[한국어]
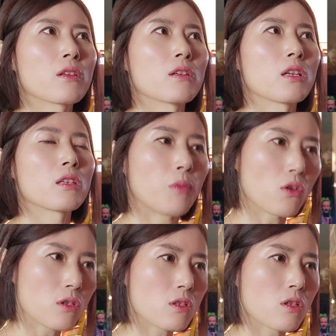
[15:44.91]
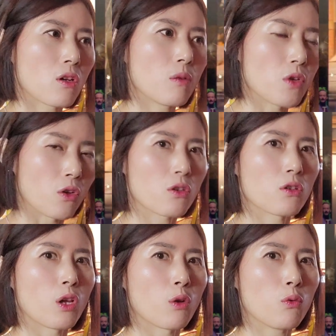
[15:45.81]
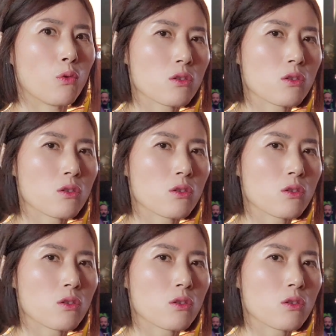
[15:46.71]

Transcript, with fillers: 그게 퍼즐처럼 연결되고